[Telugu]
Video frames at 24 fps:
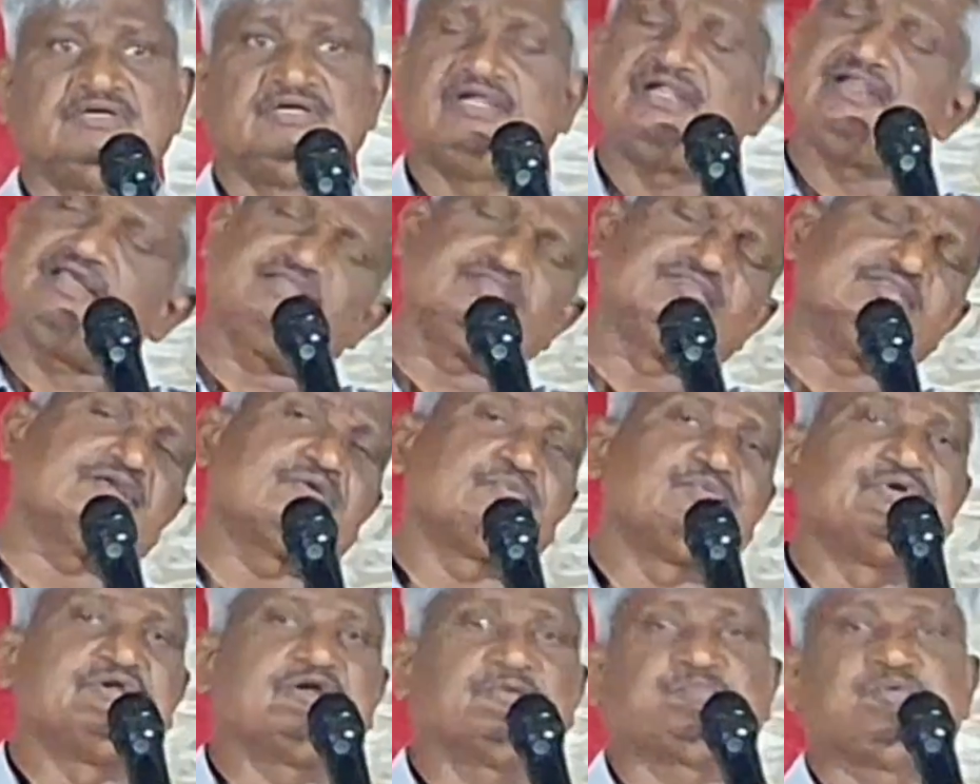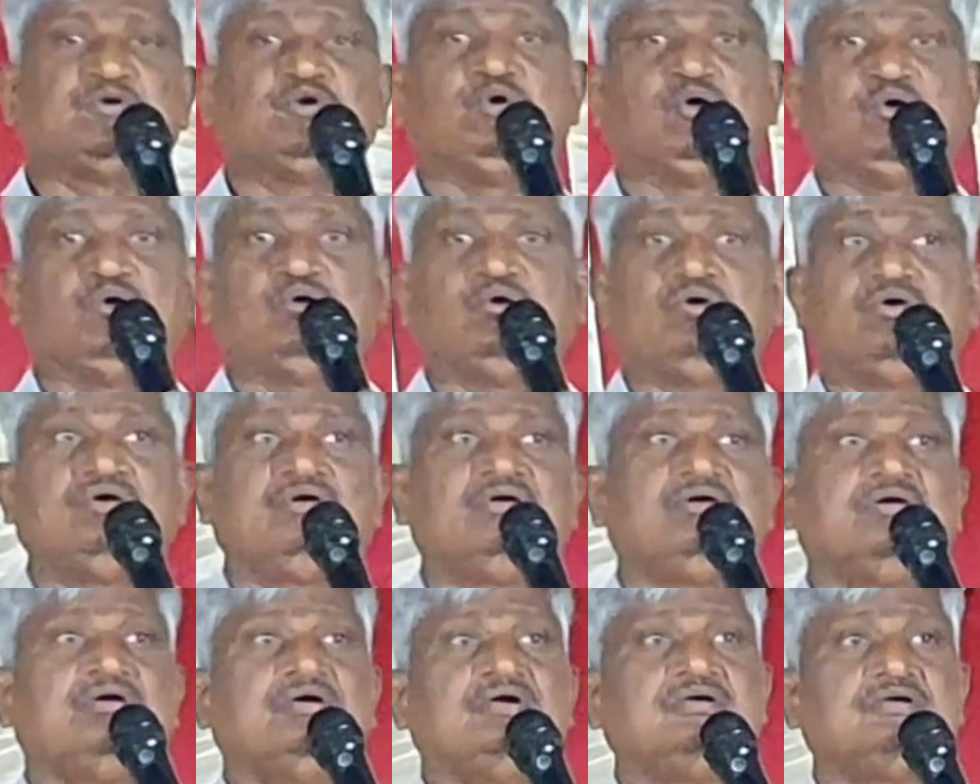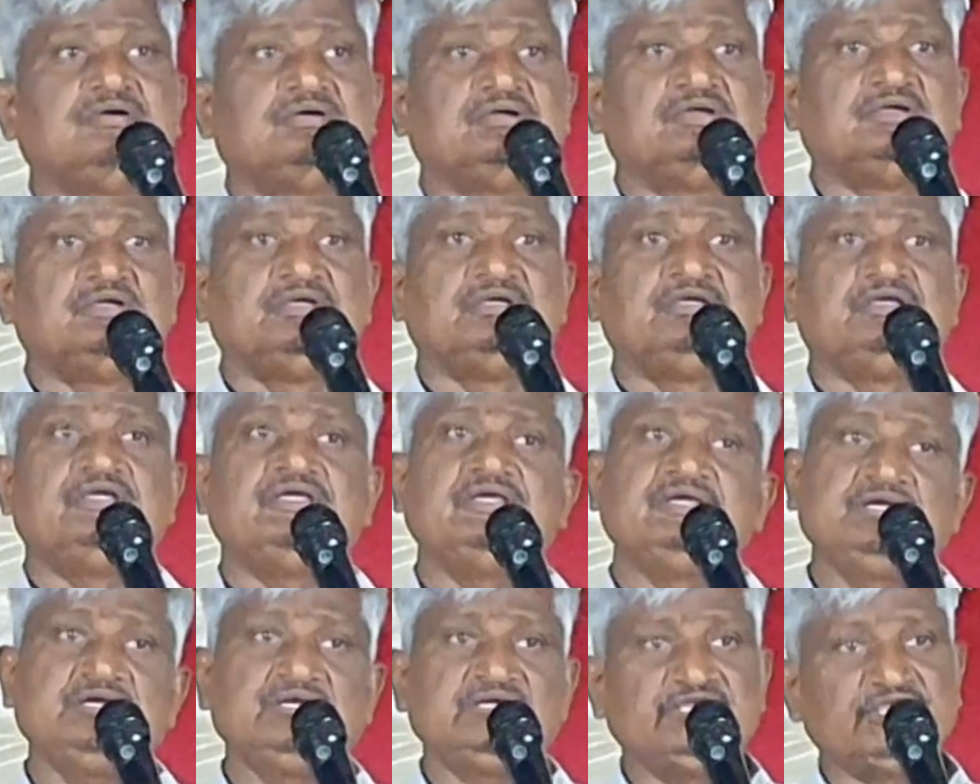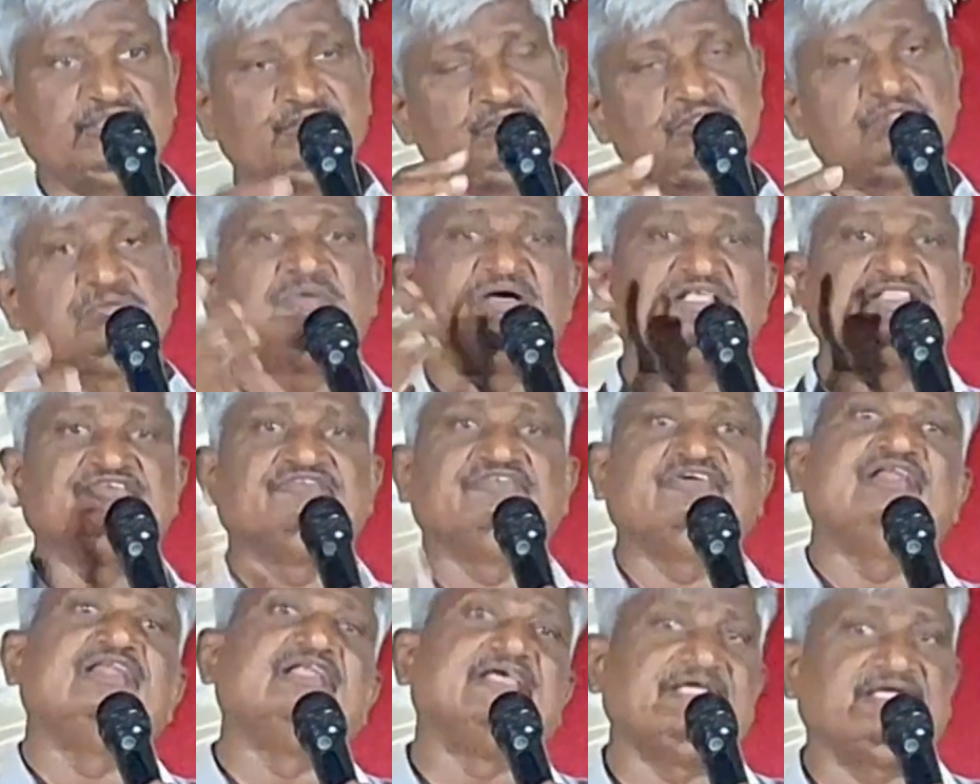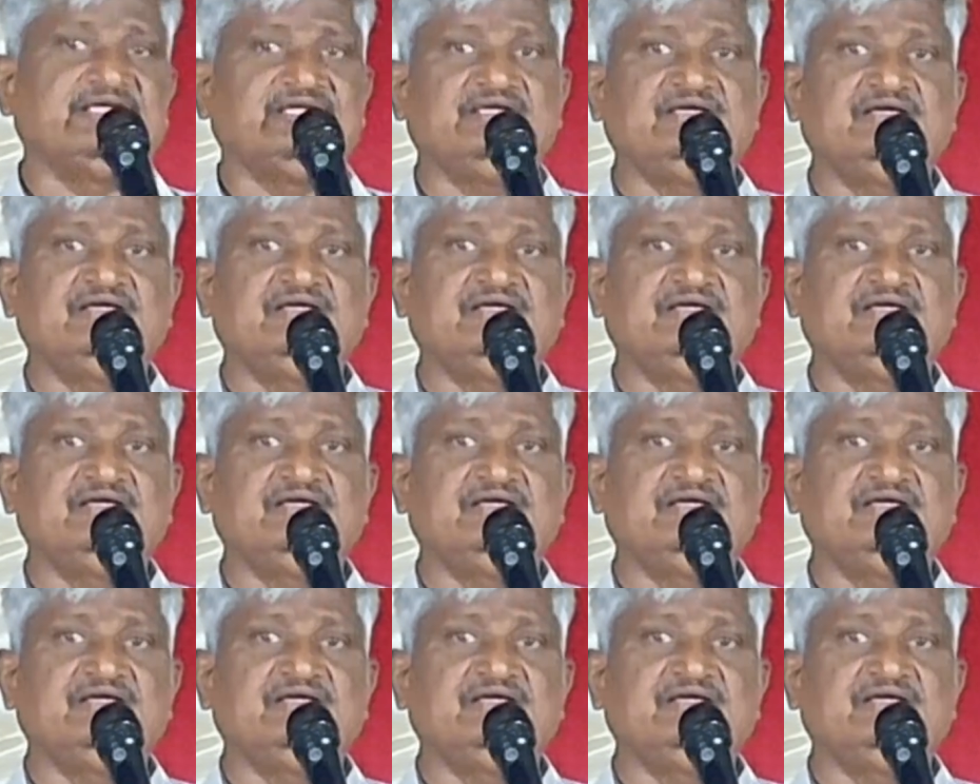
వీళ్ళందరూ ఉన్నప్పుడు ఈ ఎనిమిది మంది వెళ్ళి